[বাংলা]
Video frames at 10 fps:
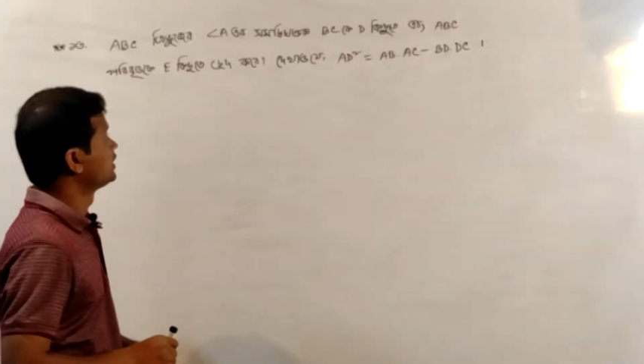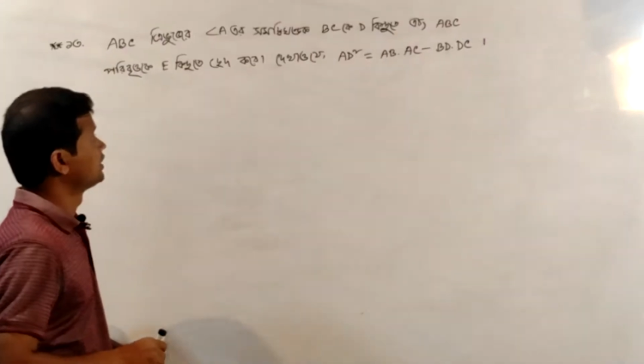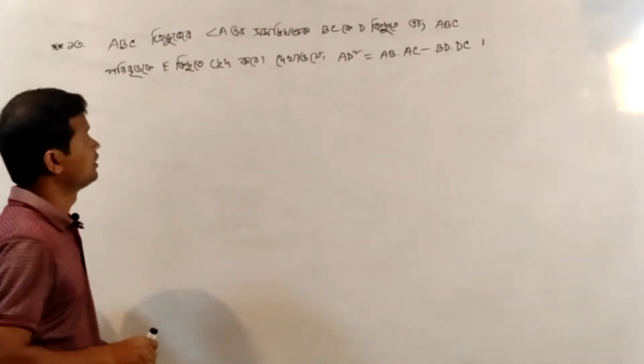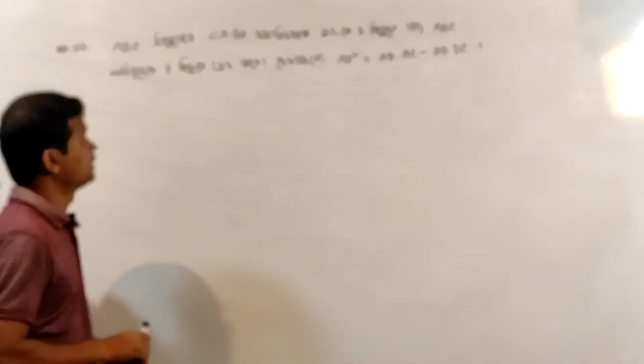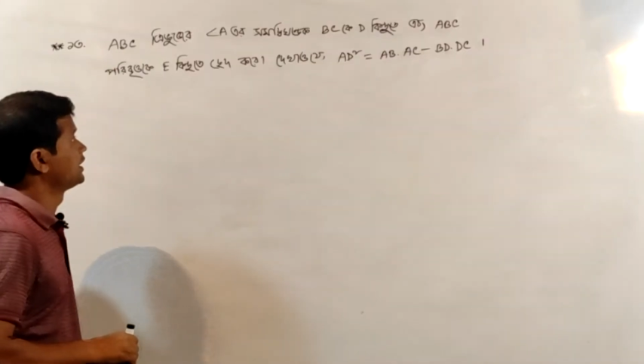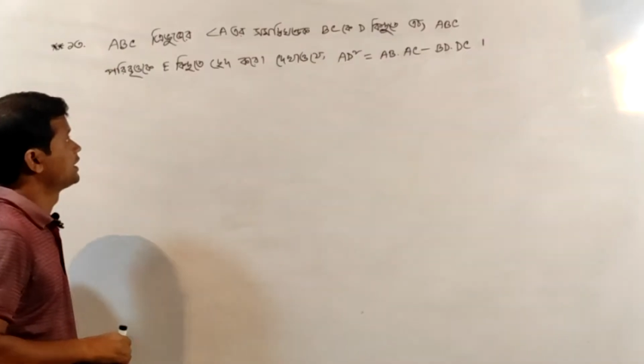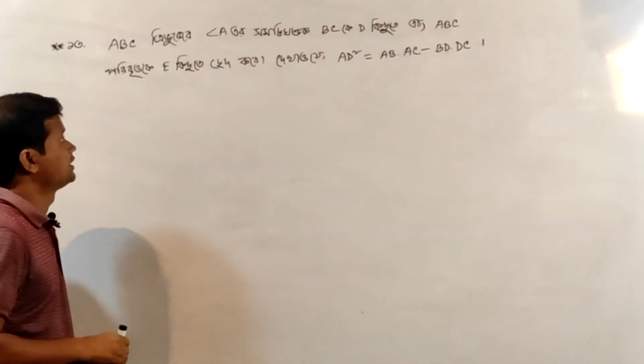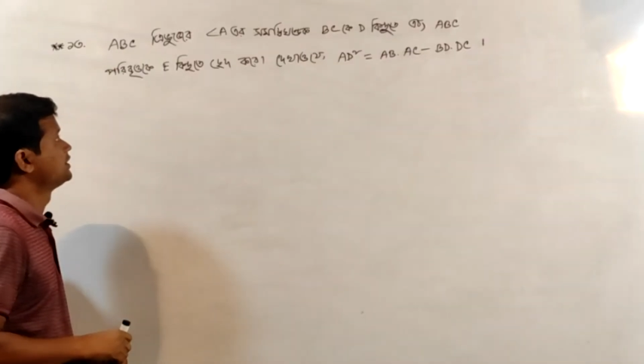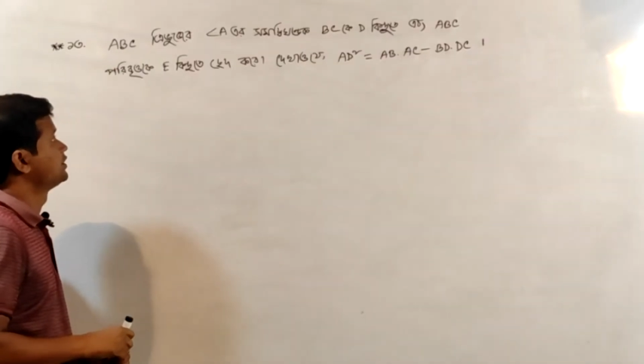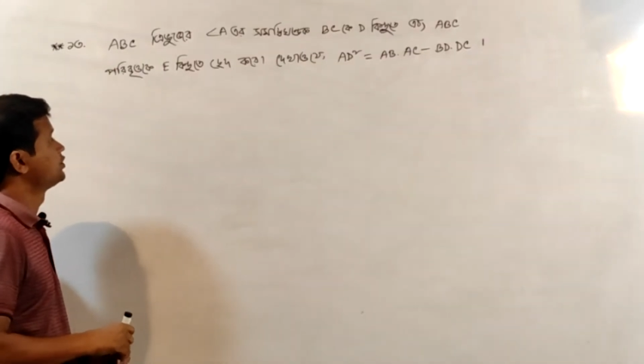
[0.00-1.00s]
তাহলে
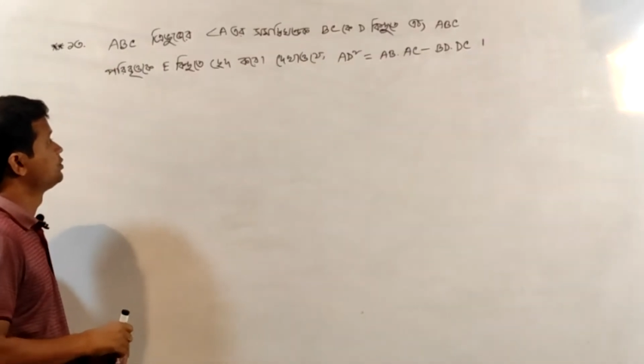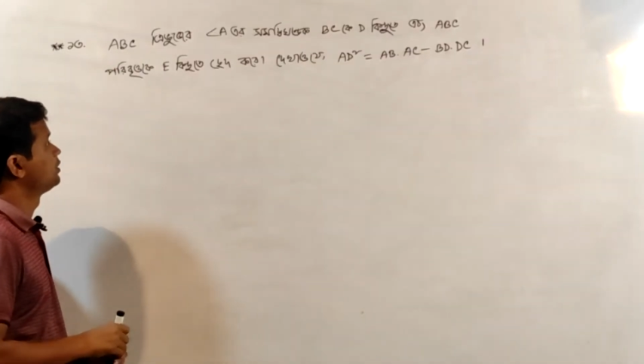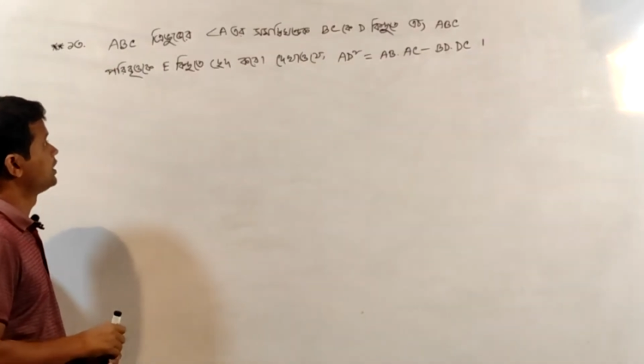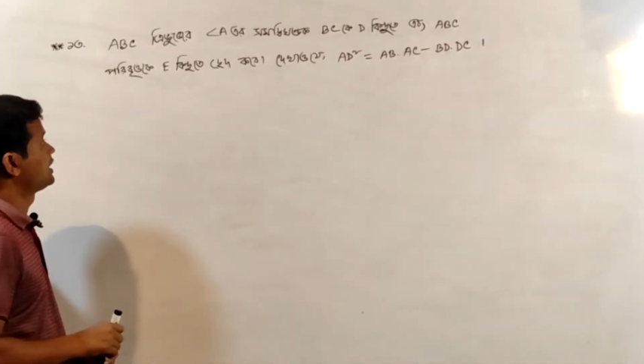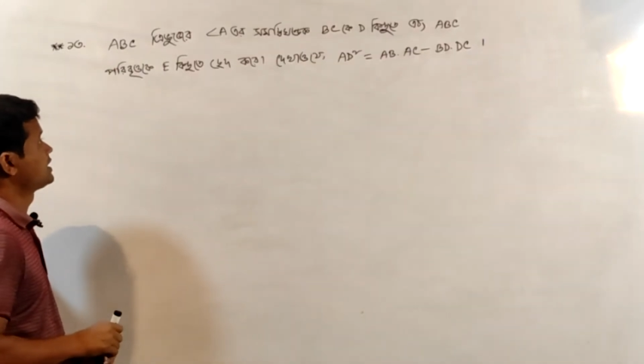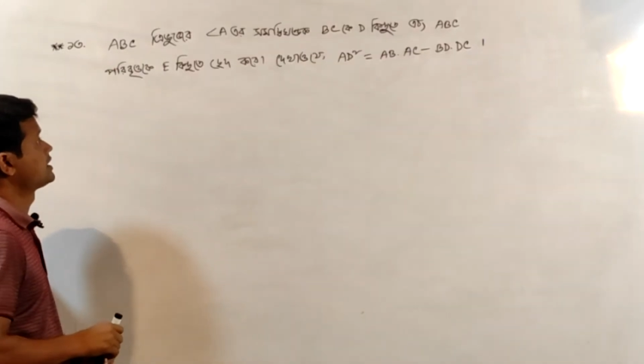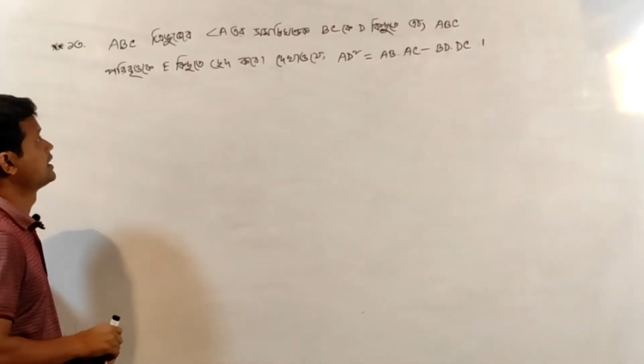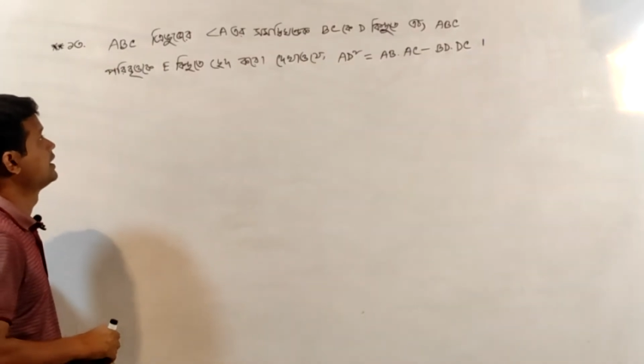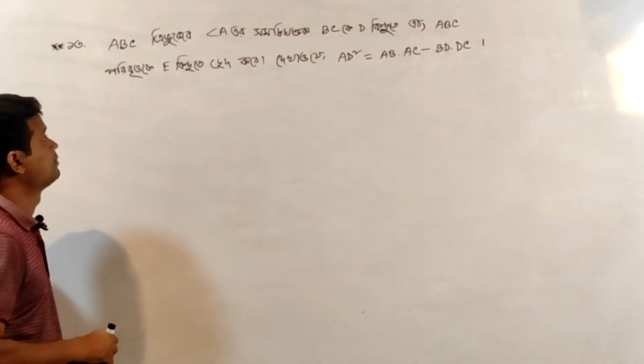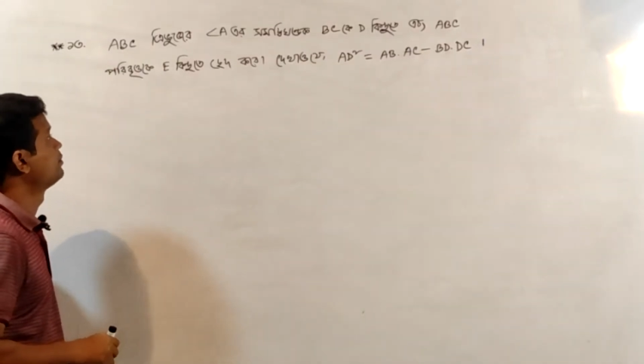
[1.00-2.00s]
এখানে যেহেতু বলা
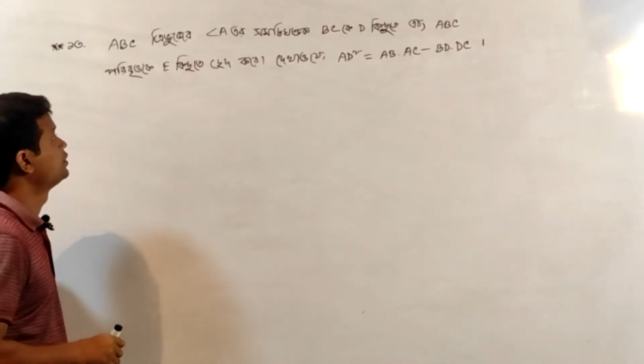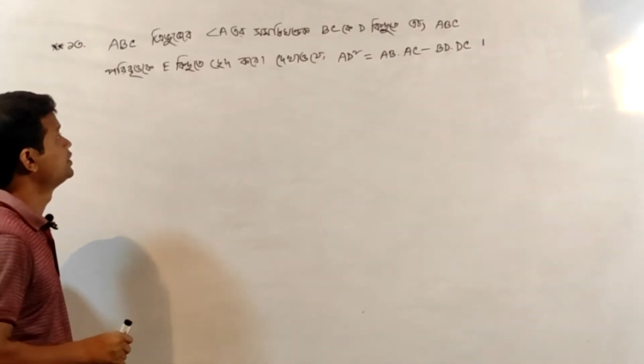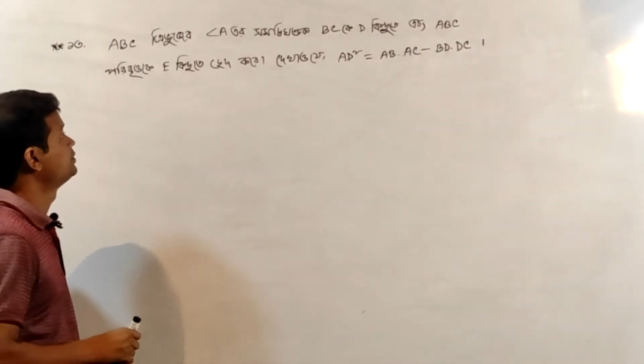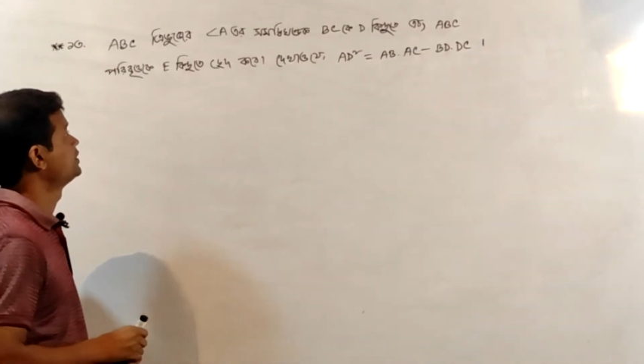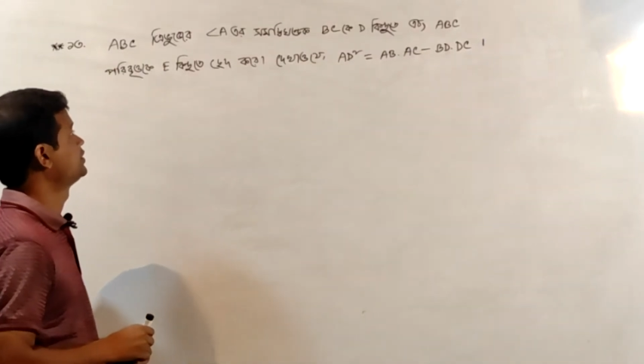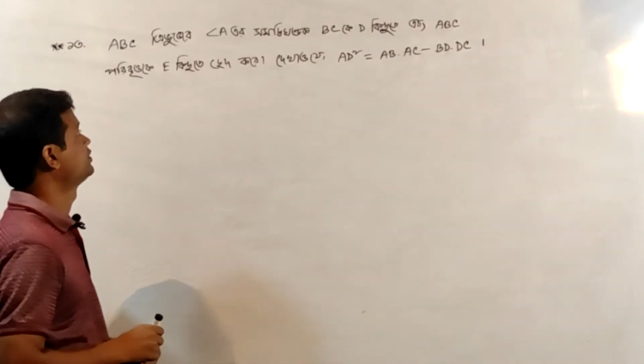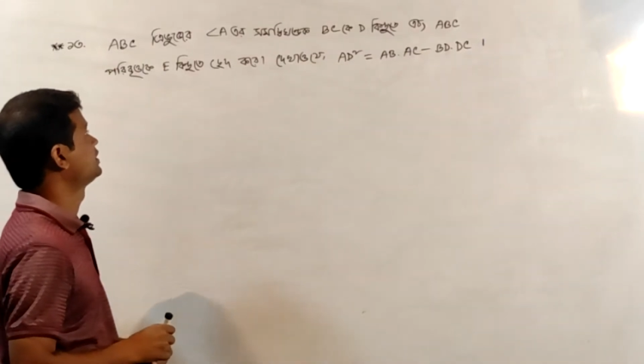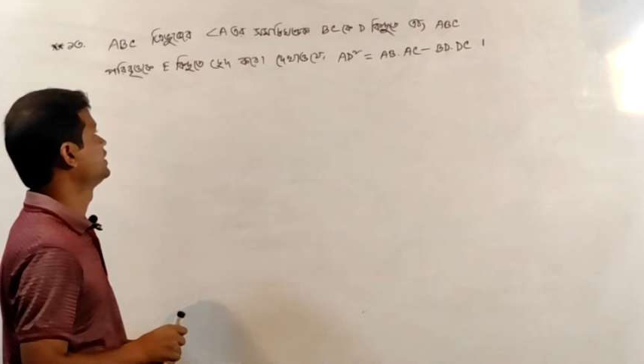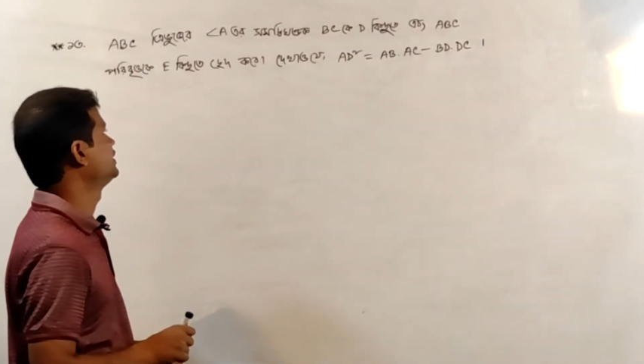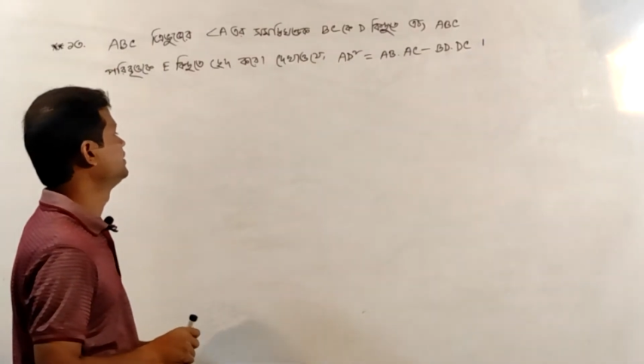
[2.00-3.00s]
আছে
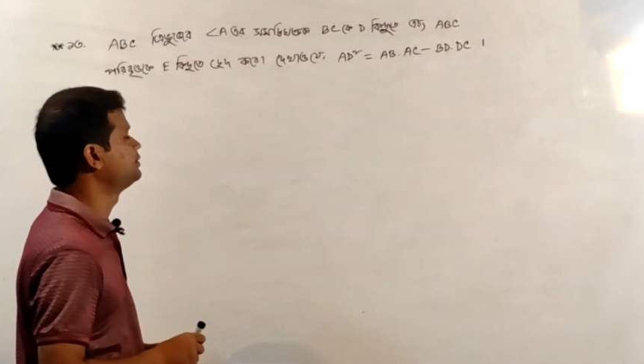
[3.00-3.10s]
পরিবৃত্তকে ই